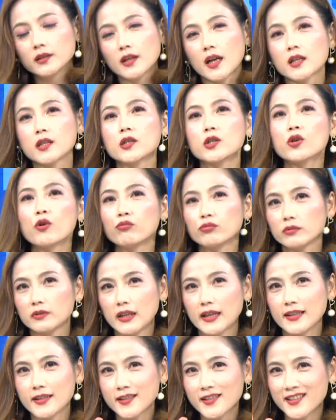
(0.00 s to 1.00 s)
那重
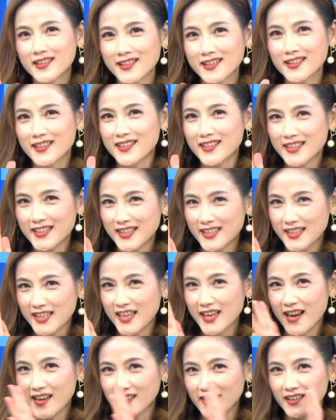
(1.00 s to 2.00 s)
点是
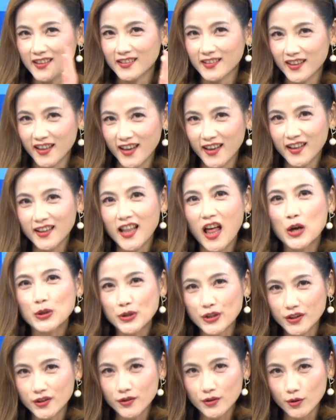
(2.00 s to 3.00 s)
前一天老
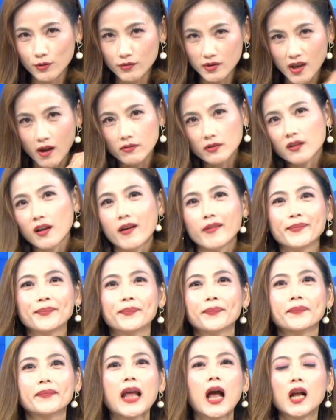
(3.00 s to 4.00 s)
师就找到。
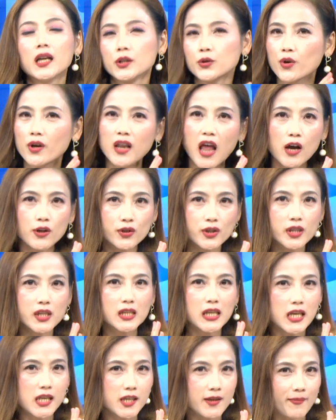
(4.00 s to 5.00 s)
你说老
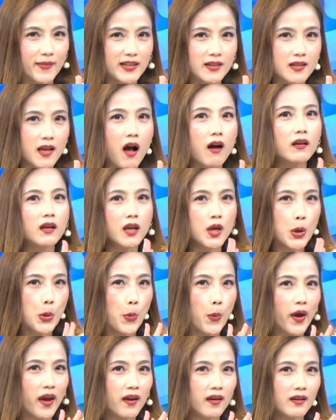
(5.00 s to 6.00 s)
师你怎么找？
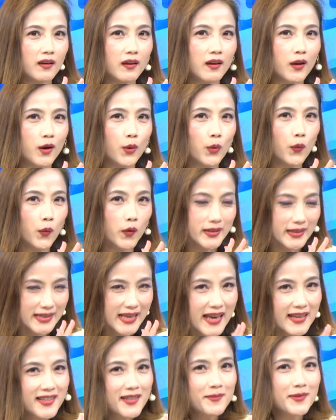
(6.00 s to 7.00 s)
因为我
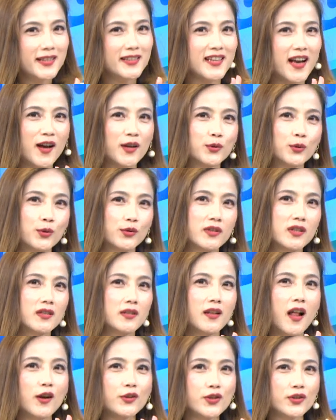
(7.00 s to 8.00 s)
在这边讲很多
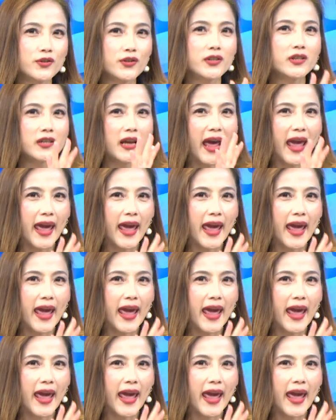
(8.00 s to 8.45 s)
次，老师是